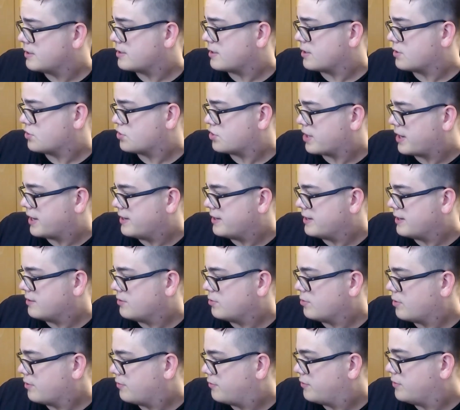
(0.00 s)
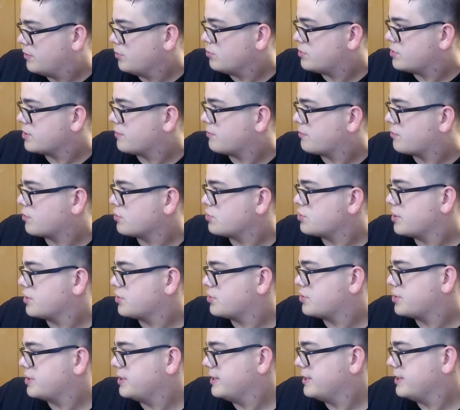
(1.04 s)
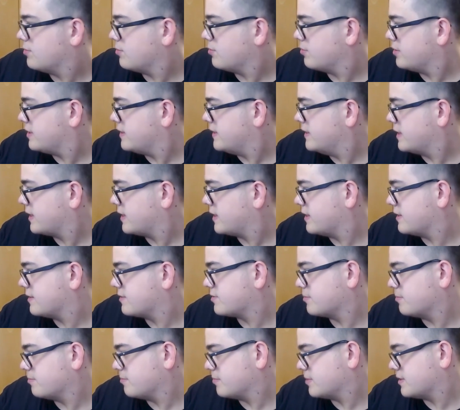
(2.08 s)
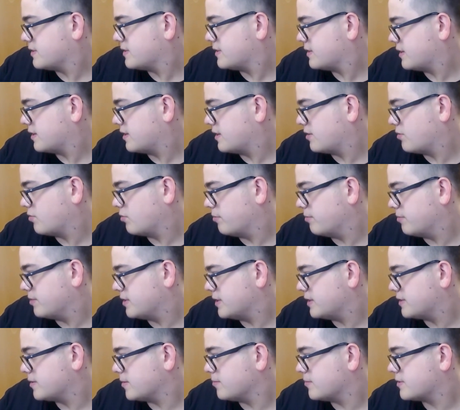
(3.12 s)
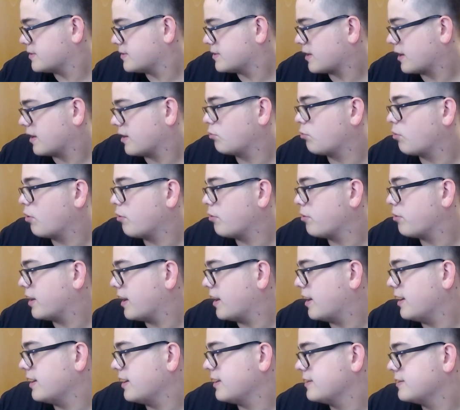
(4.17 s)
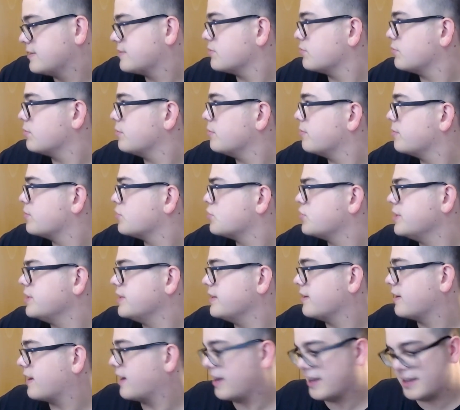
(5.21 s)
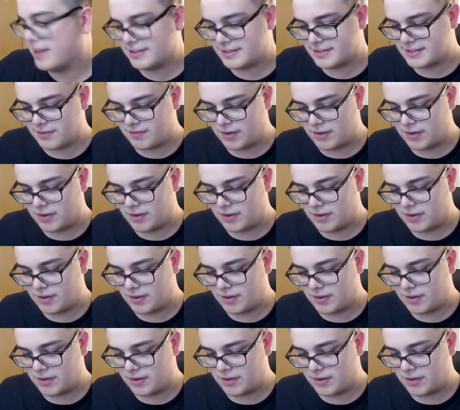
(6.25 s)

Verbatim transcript: Hier ist anscheinend Into the Future frisch erschienen und hier geht es so ein bisschen um die Sims 3 Roaring Heights und verschiedene Guides.